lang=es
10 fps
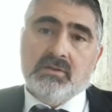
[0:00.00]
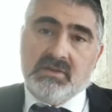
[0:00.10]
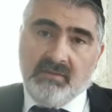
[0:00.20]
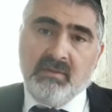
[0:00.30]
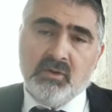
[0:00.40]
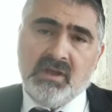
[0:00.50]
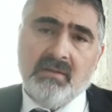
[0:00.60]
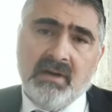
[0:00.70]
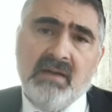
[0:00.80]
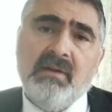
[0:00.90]
Sabemos que
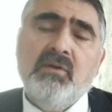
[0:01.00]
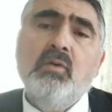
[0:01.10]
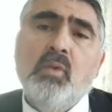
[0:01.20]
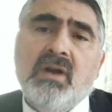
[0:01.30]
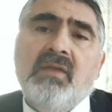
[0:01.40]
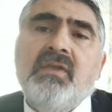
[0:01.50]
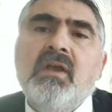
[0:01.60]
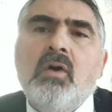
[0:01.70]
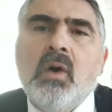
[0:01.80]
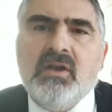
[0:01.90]
Abraham Avinu muere
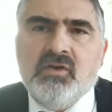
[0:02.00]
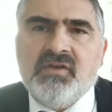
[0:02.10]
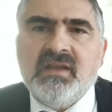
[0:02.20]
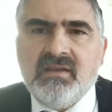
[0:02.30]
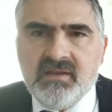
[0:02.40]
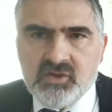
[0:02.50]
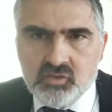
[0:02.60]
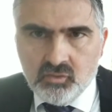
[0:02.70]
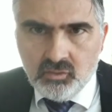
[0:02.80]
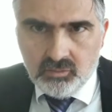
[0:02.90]
cinco años antes de
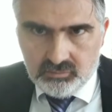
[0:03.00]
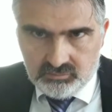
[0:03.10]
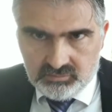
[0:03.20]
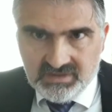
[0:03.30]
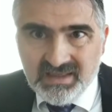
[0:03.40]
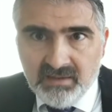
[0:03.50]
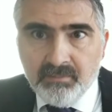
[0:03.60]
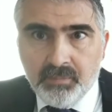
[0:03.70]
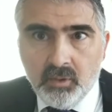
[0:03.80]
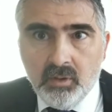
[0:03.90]
su
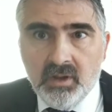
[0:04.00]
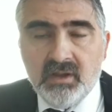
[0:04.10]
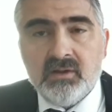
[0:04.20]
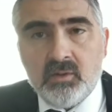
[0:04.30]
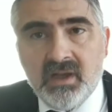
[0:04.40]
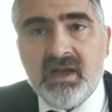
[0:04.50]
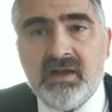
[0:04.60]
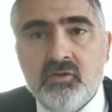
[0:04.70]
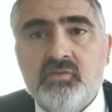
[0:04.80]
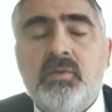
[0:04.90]
tiempo el que
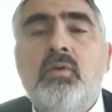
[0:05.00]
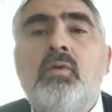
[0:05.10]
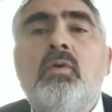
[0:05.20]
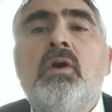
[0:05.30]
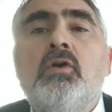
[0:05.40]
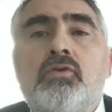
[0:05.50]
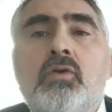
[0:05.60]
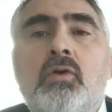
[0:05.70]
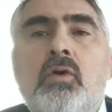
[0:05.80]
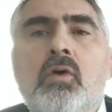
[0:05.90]
Akadosh Barujú le
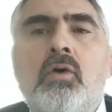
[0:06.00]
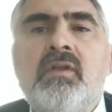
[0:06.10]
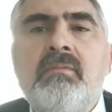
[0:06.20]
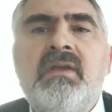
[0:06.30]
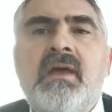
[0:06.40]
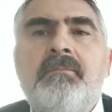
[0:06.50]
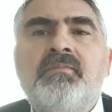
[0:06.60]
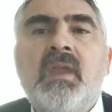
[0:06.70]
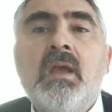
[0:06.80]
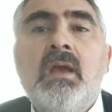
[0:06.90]
otorgó de vida.
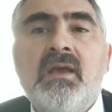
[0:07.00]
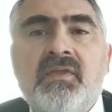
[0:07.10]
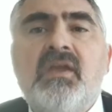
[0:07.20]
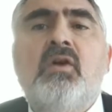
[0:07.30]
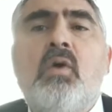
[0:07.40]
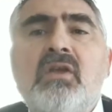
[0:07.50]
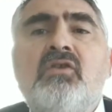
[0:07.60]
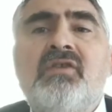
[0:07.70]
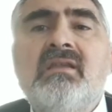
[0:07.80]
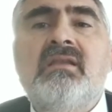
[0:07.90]
Y cinco
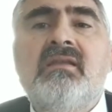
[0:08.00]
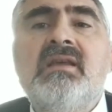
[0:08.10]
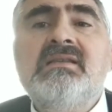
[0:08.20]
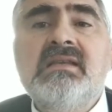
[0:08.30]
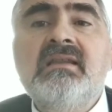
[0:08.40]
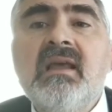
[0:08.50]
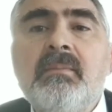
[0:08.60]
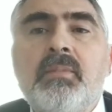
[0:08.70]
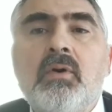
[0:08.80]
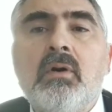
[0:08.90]
años antes de ese
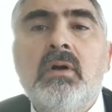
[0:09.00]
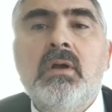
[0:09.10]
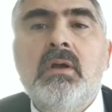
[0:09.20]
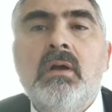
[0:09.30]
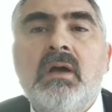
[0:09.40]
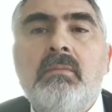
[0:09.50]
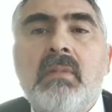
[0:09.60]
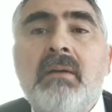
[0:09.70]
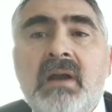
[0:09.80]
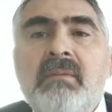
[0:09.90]
tiempo,
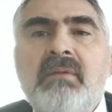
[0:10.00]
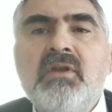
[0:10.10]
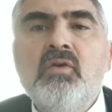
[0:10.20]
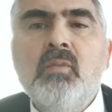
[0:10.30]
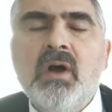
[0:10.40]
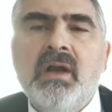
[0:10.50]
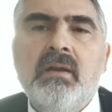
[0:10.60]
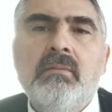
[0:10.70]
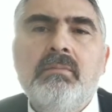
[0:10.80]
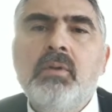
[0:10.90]
Abraham Avinu
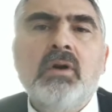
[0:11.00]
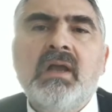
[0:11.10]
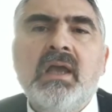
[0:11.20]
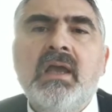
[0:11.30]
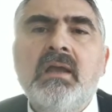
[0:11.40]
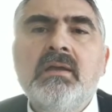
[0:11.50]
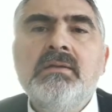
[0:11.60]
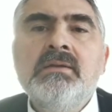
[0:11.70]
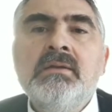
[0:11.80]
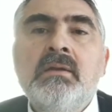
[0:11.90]
muere. ¿Por qué?
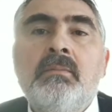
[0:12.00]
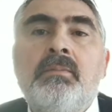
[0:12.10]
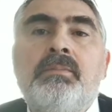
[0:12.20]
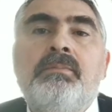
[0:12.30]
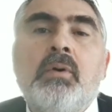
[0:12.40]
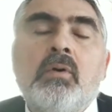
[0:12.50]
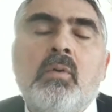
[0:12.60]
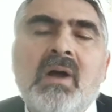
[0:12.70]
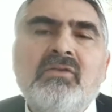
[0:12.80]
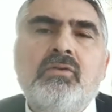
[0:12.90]
¿Por
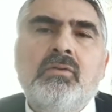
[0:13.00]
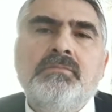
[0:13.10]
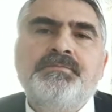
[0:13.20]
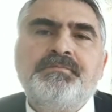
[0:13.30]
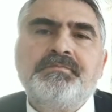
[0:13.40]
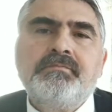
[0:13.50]
cuánto?